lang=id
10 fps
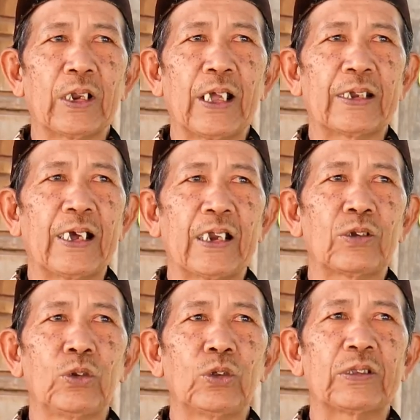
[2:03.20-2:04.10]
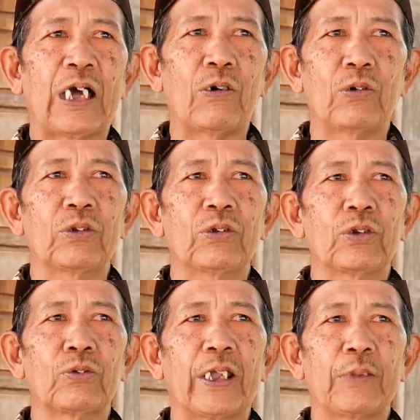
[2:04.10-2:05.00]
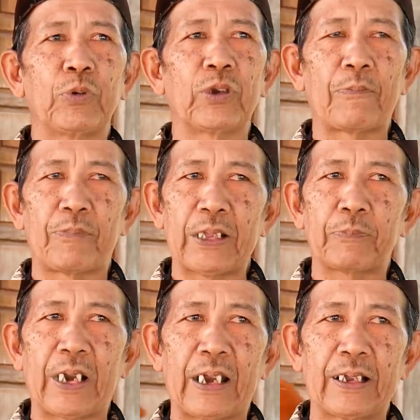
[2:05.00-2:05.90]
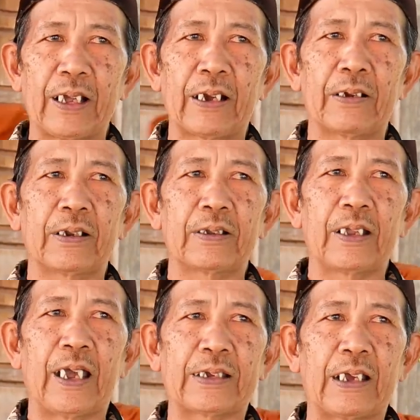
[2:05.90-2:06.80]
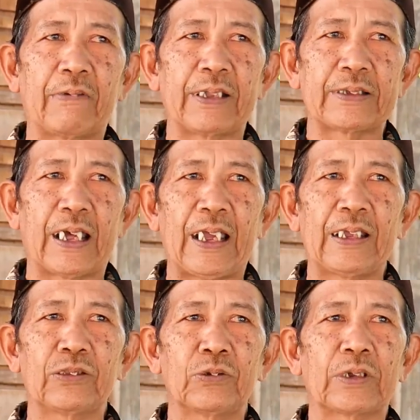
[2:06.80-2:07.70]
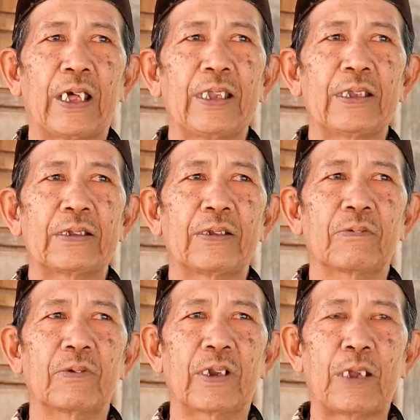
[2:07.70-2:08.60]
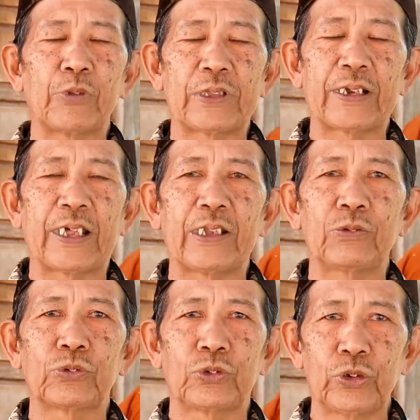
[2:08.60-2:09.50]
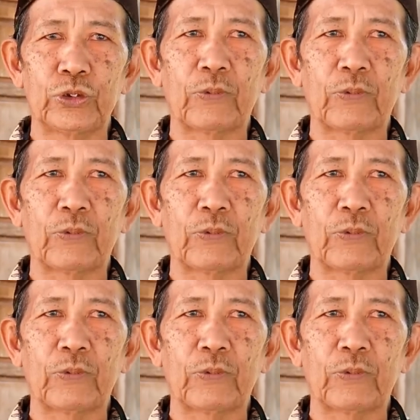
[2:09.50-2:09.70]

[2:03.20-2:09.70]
dengar-dengar dulu tahun 2016 pernah dengar ada wawancara itu dari rambutan dari Kudus